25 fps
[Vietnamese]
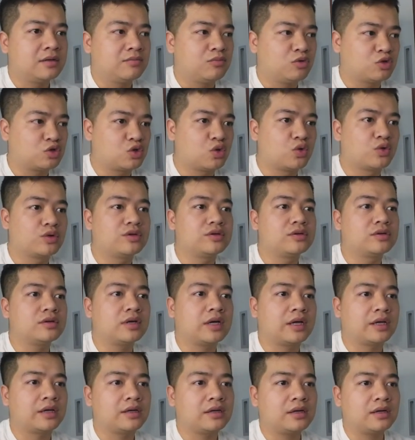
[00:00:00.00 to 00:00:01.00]
một số những
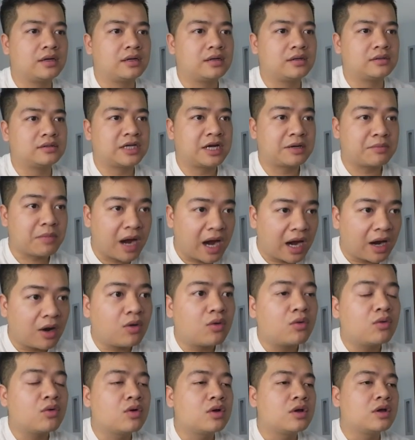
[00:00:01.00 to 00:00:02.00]
cái trang
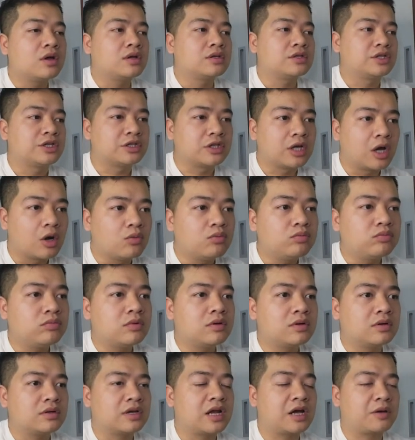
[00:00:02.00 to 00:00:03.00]
báo chính thống,
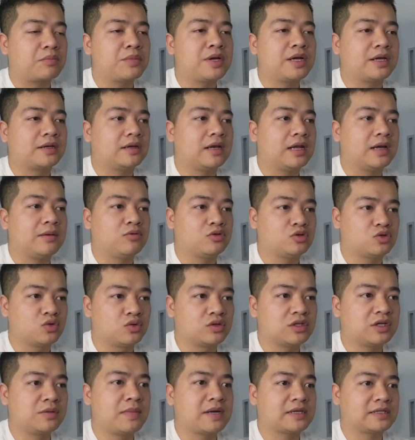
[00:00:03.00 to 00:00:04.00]
đặc biệt là một
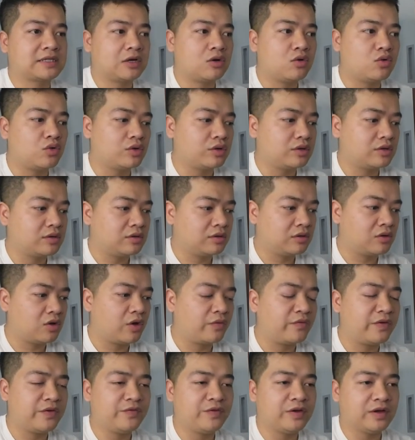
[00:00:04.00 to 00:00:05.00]
số trang mạng xã hội
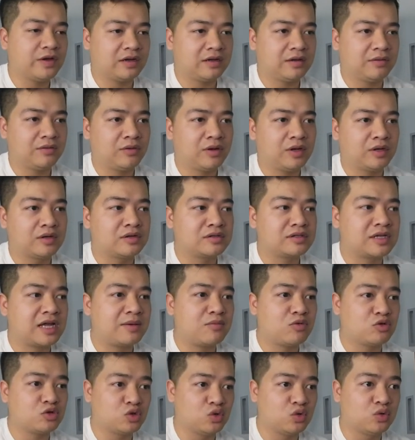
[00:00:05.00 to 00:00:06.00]
nói về việc là Hoàng Đức
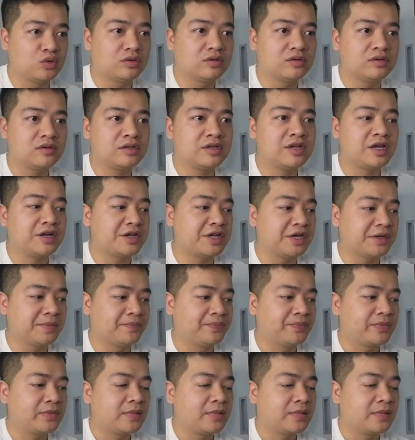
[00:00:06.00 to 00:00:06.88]
sang một số những cái địa điểm,